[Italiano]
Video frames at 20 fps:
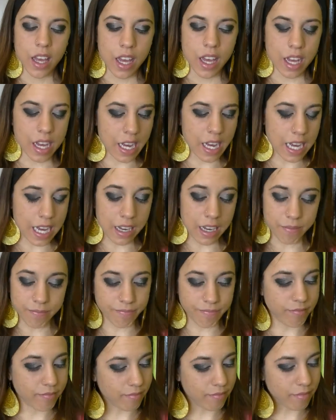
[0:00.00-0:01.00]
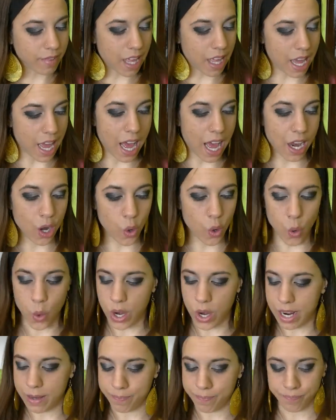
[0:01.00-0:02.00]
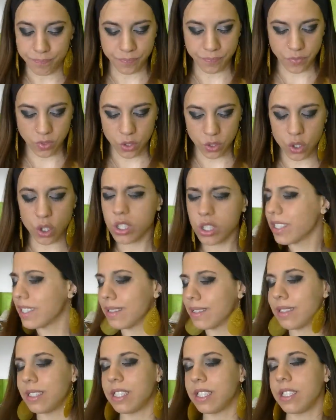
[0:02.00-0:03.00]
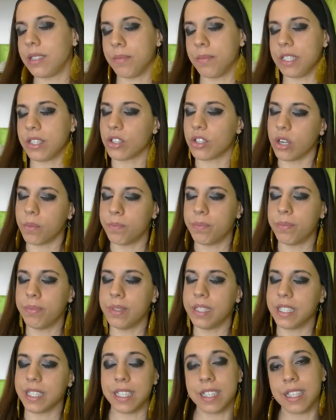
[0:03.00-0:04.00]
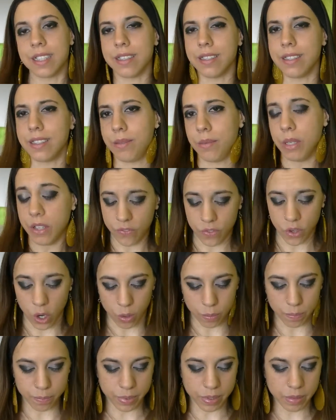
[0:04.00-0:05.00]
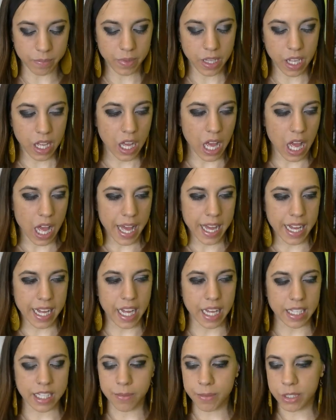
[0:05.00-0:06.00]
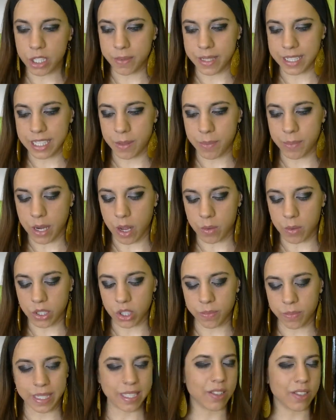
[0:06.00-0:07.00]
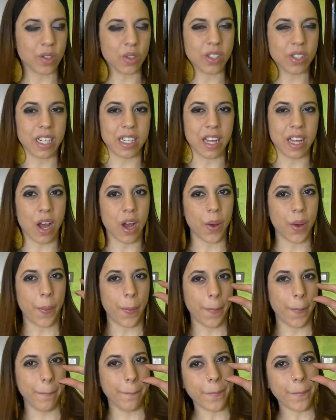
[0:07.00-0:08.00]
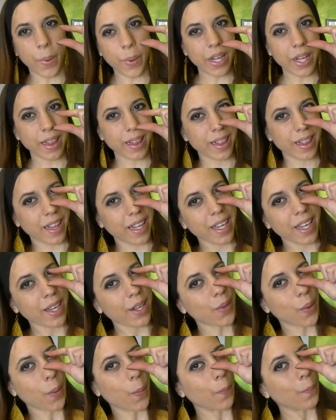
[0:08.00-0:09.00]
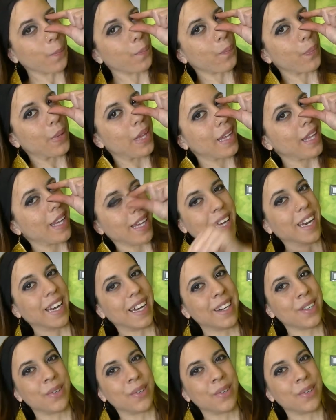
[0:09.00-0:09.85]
Um, allora, non ho tantissimi top né tantissimi flop, uh, semplicemente perché questo mese sono stata un pochettino pigra,